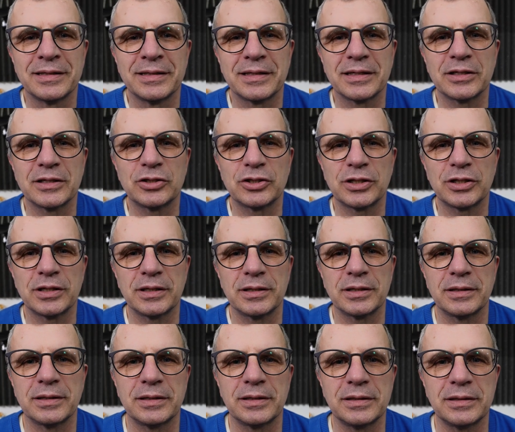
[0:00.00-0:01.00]

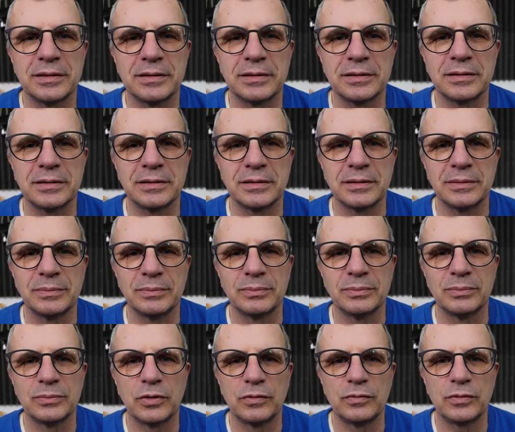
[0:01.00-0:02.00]
Także yy,
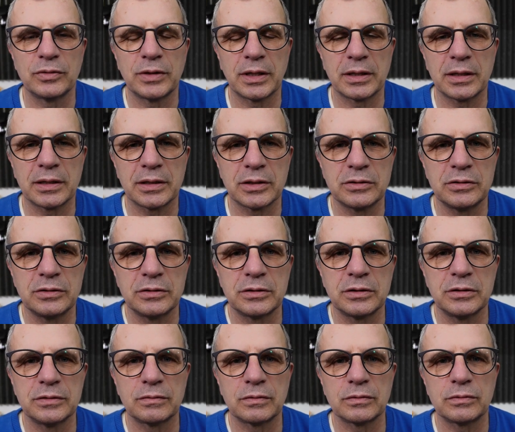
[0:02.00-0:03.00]
mówił Darek
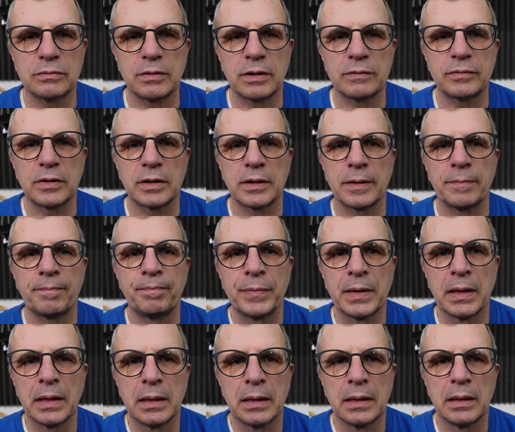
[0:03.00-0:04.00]
Kraśnicki z Wrocławia
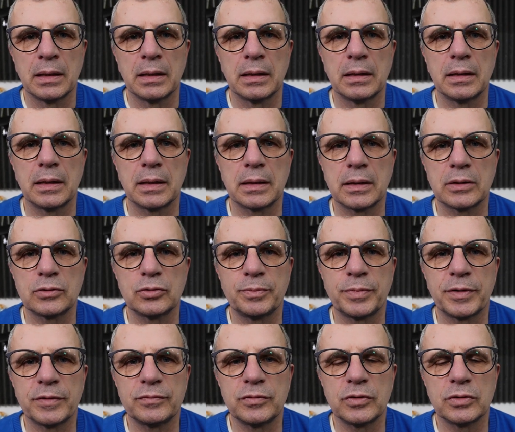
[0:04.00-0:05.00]
lekarz
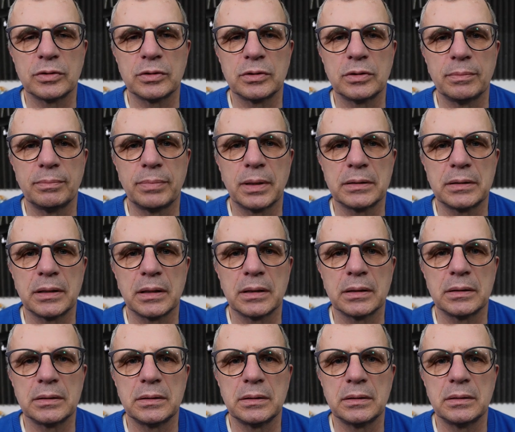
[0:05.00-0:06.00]
uprawniony do
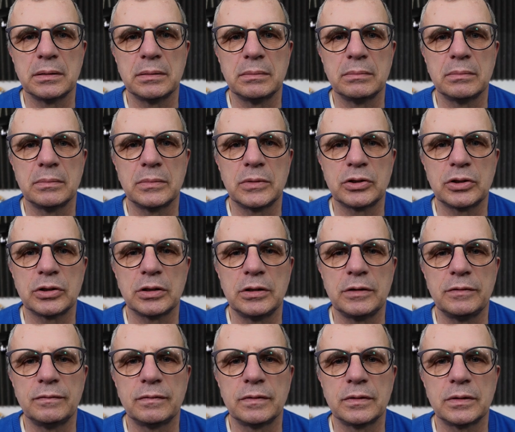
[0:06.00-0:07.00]
badań y,
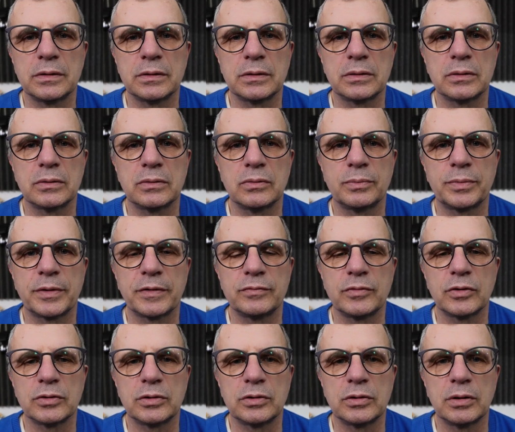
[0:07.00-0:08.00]
myśliwych,
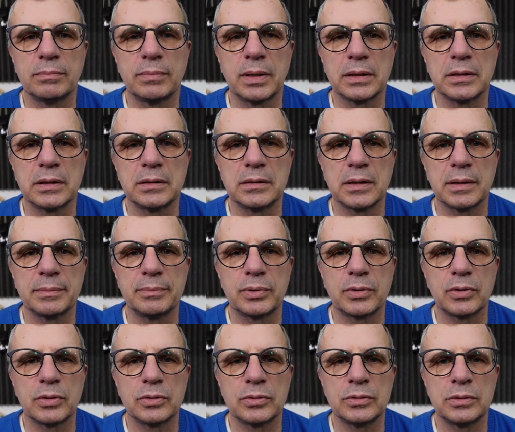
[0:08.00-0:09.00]
uprawniony do badań na
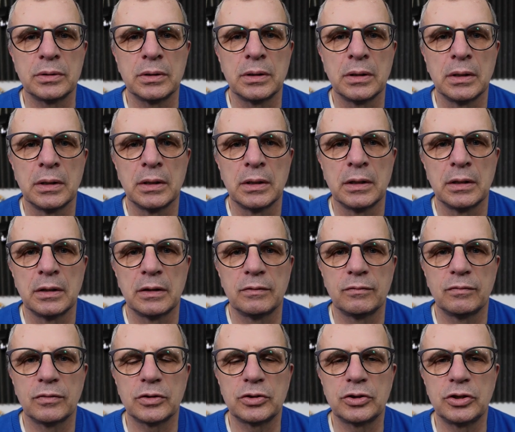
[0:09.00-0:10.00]
broń,
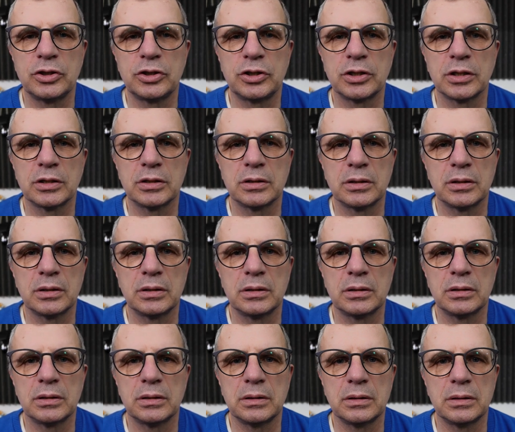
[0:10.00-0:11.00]
właściciel
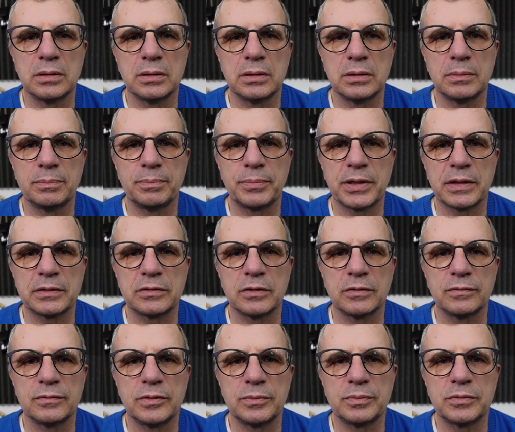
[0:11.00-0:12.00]
y,
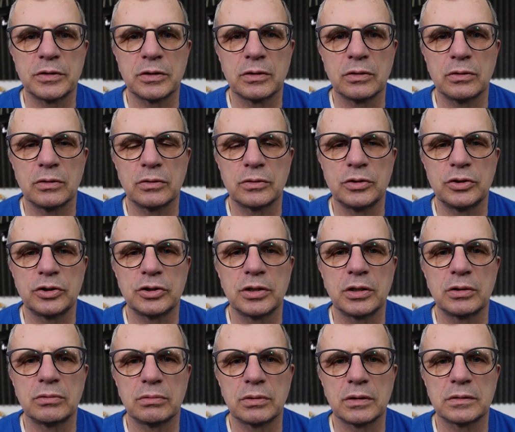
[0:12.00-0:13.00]
pracowni
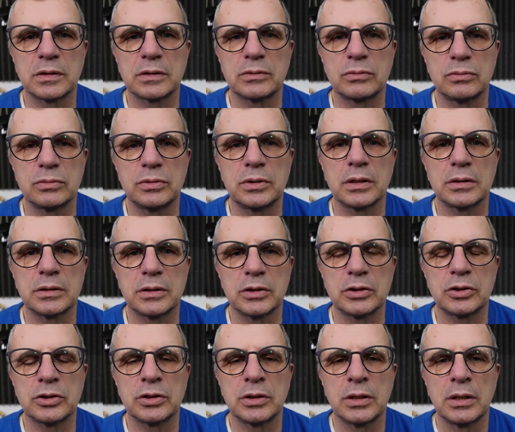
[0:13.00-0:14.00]
psychologicznej, która zatrudnia
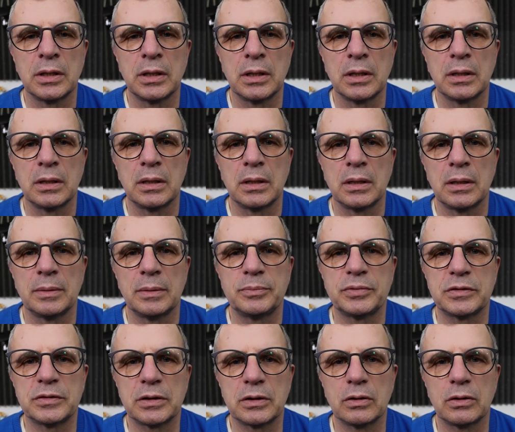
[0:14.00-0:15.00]
też
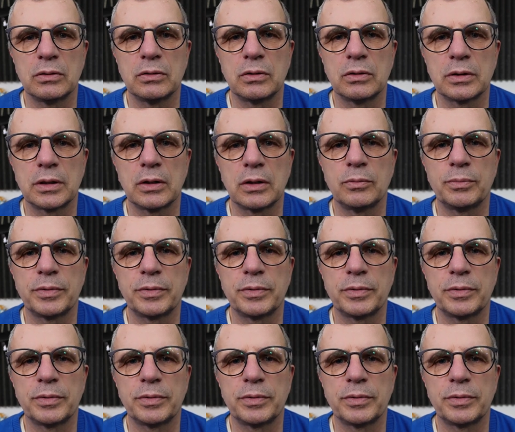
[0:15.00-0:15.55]
psychologa